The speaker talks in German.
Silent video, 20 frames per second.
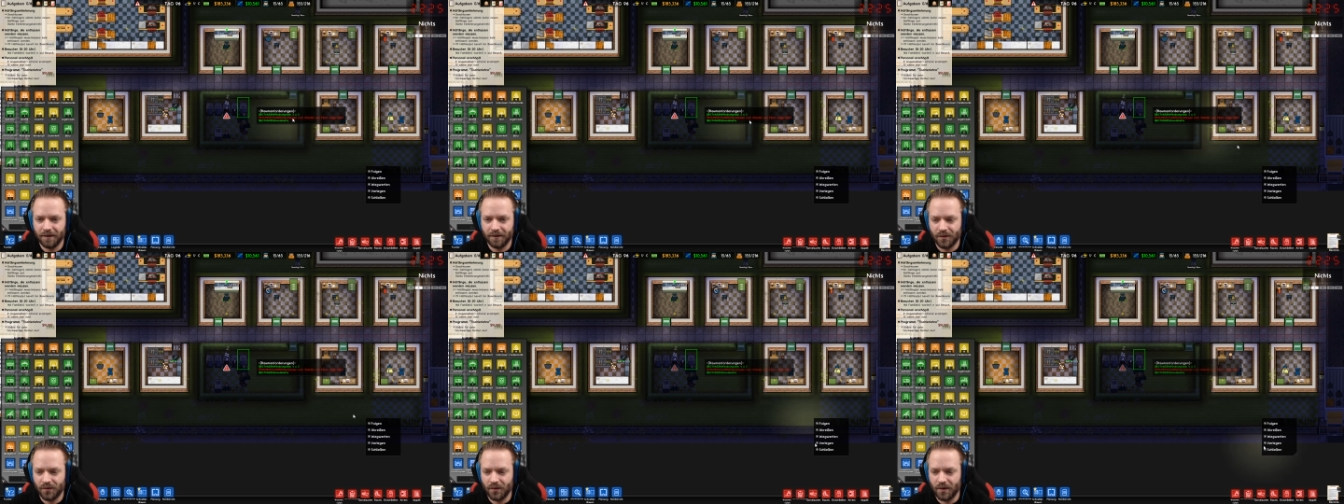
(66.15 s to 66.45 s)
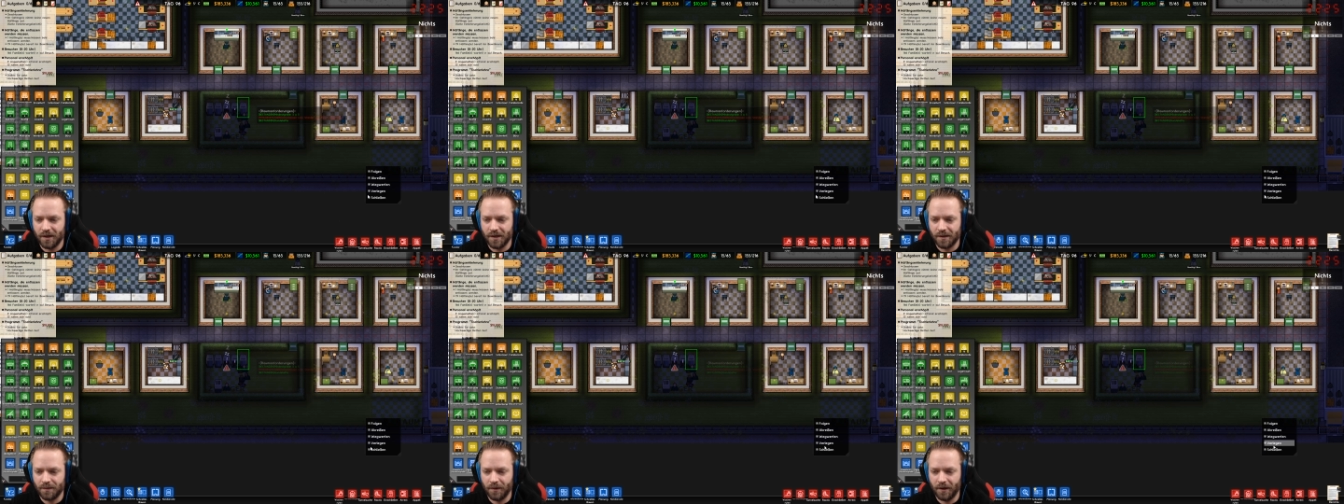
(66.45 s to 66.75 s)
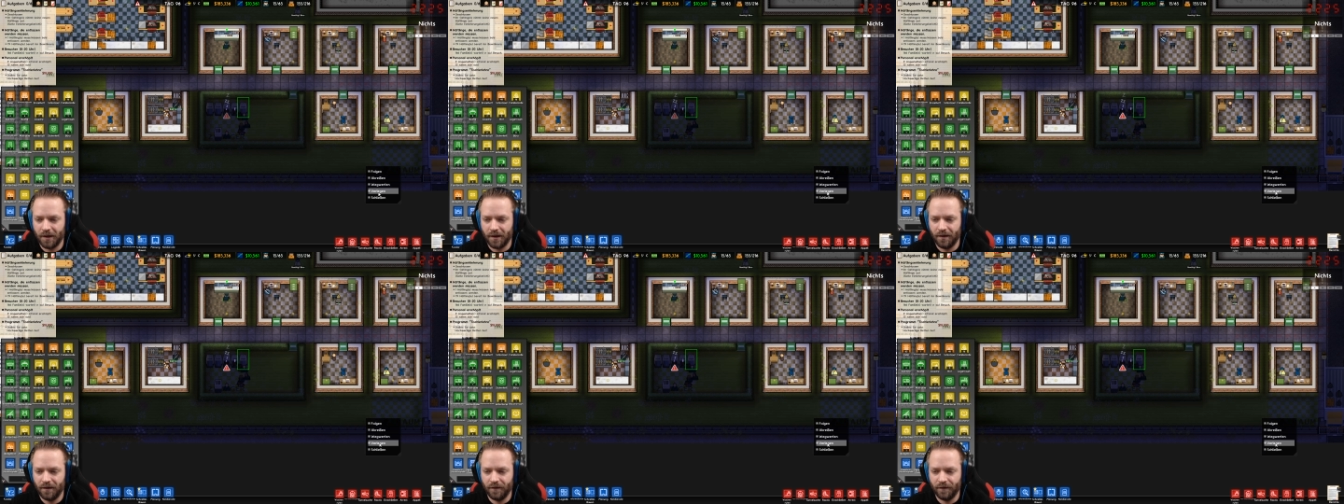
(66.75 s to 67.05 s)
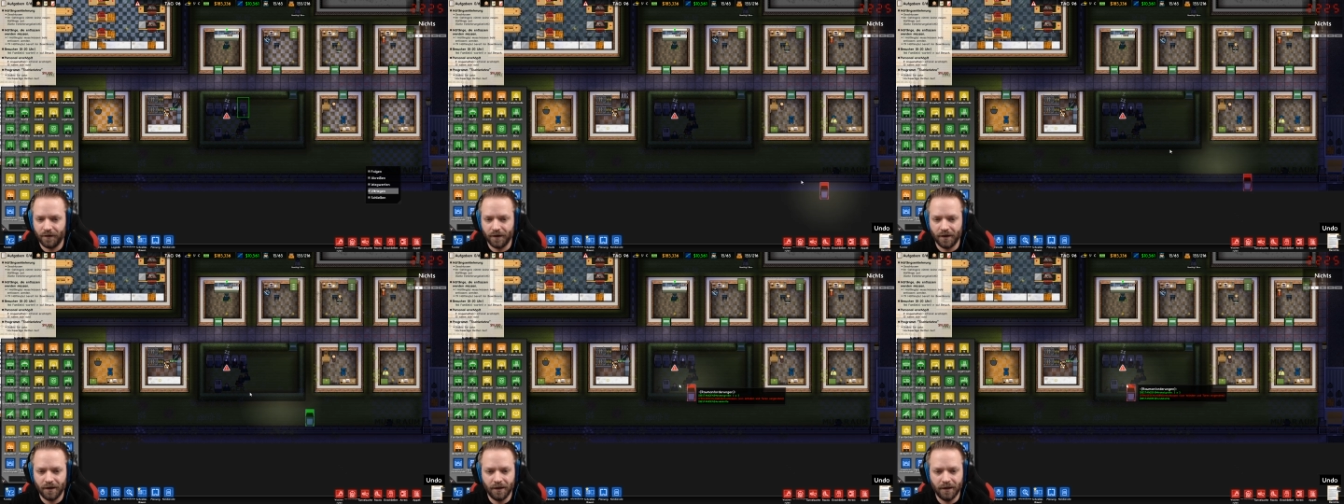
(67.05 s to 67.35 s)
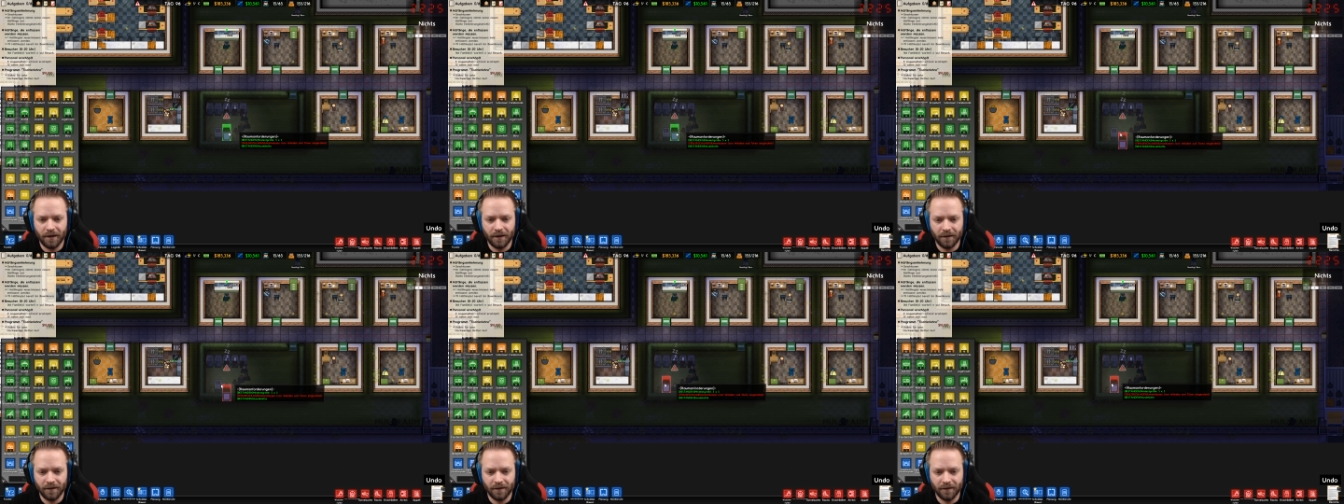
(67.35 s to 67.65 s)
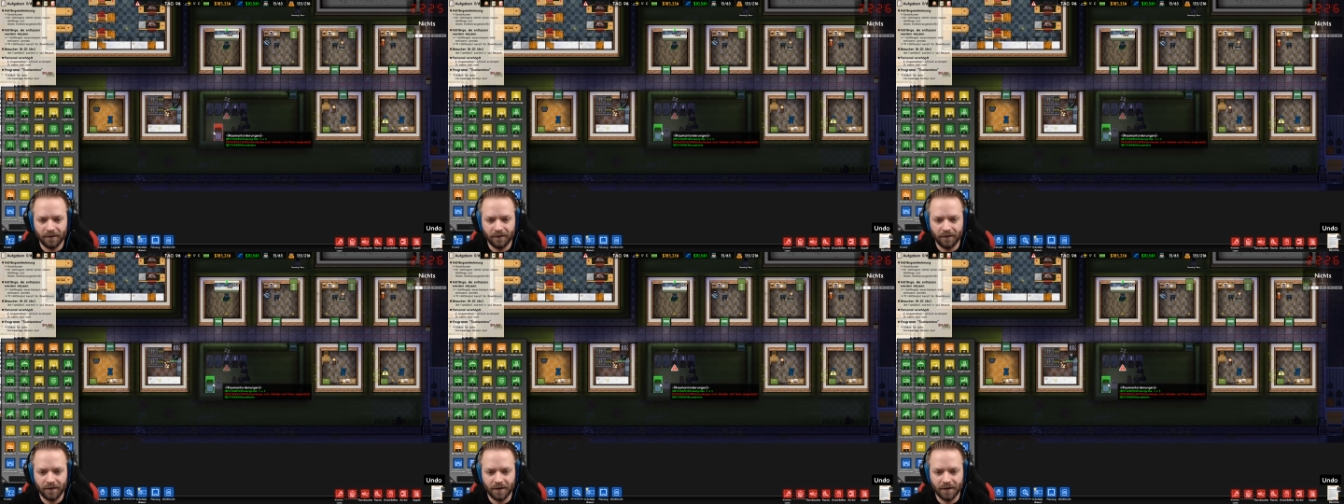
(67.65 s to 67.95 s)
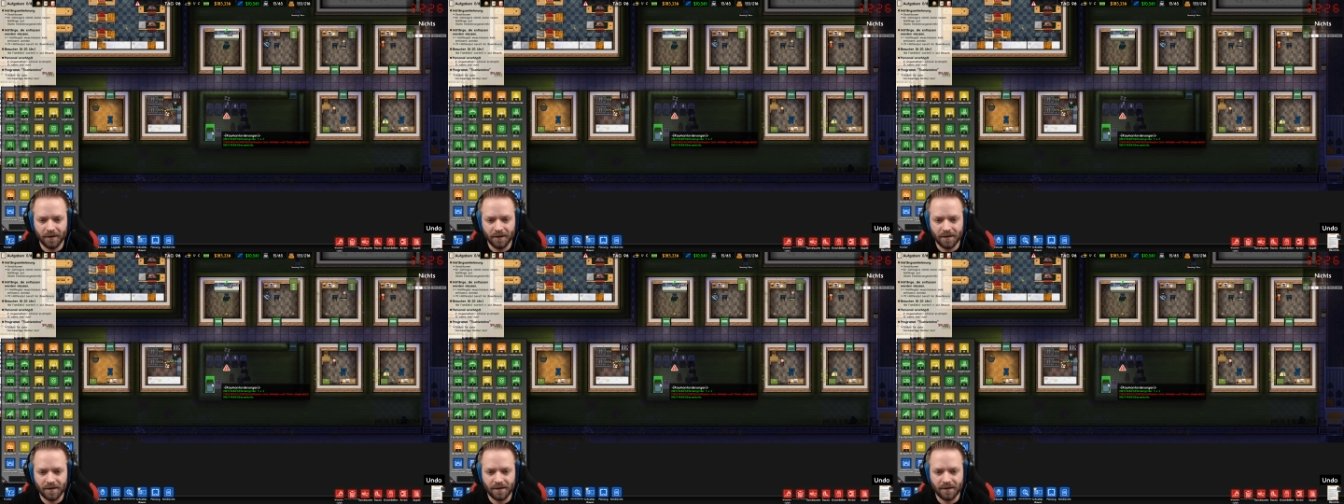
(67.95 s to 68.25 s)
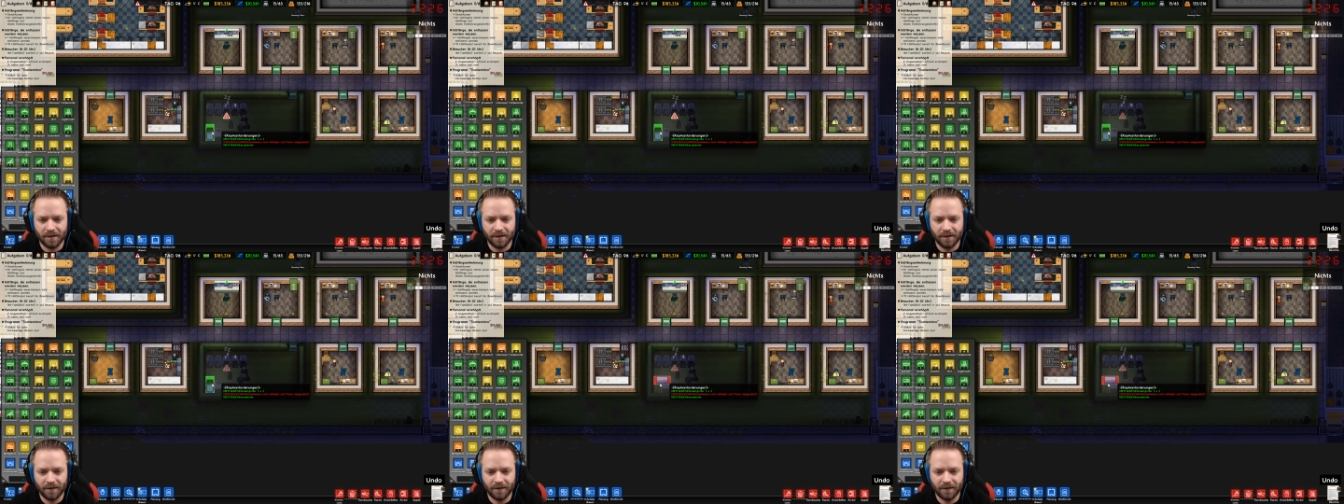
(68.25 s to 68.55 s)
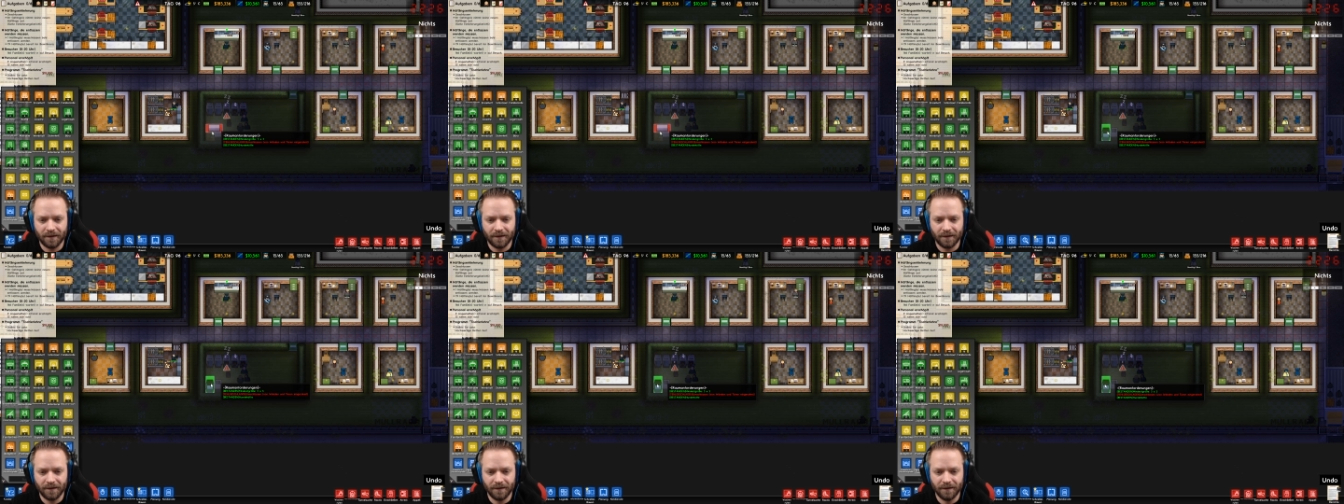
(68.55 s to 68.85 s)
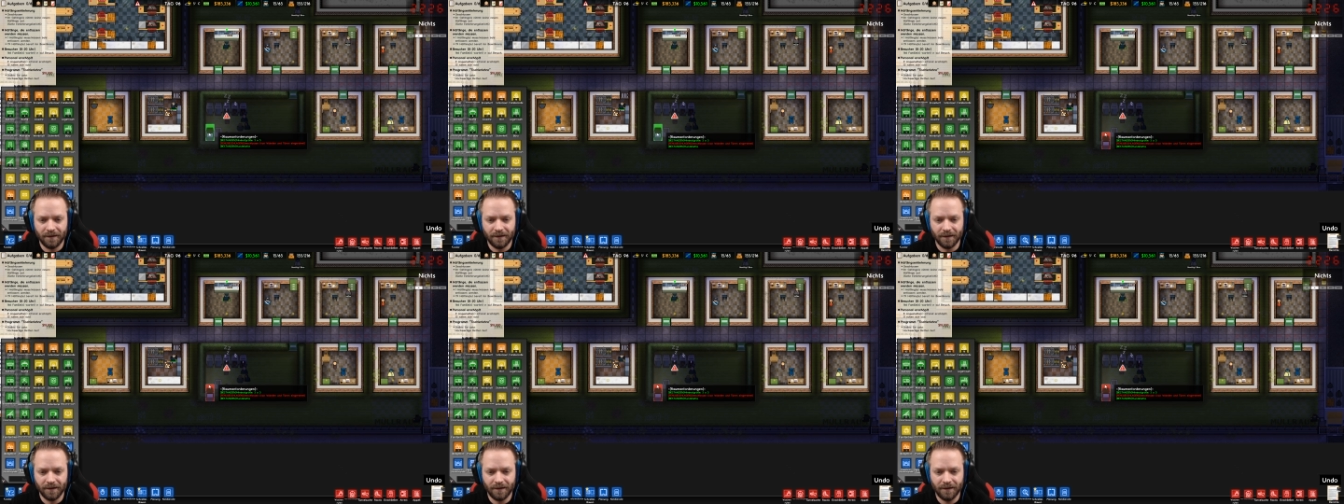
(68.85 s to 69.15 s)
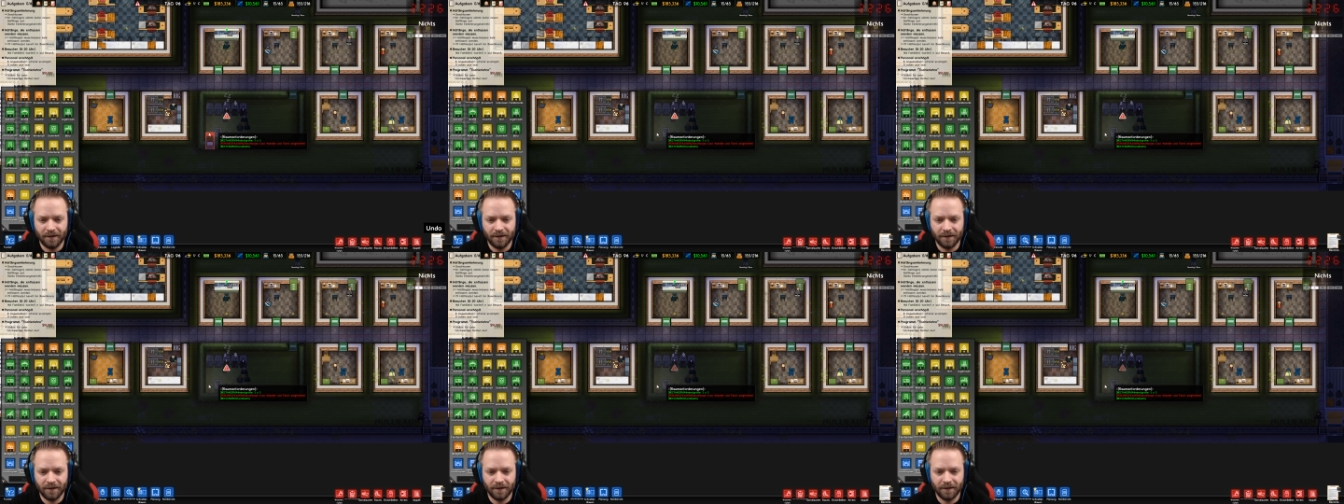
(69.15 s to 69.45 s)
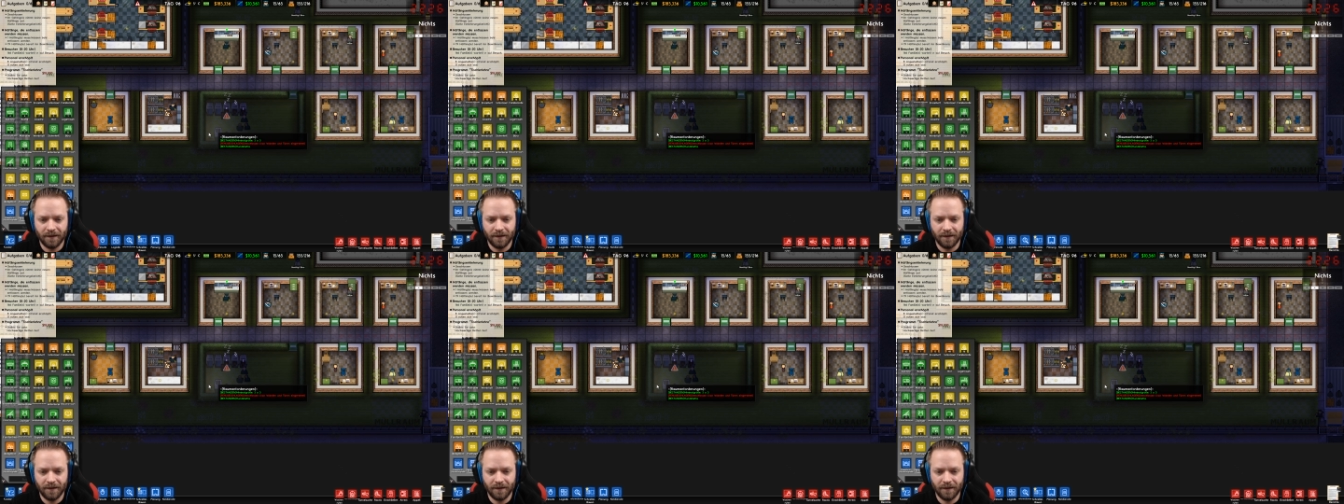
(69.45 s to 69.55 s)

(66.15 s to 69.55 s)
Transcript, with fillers: Zuerst mal verlegen wir das nach da.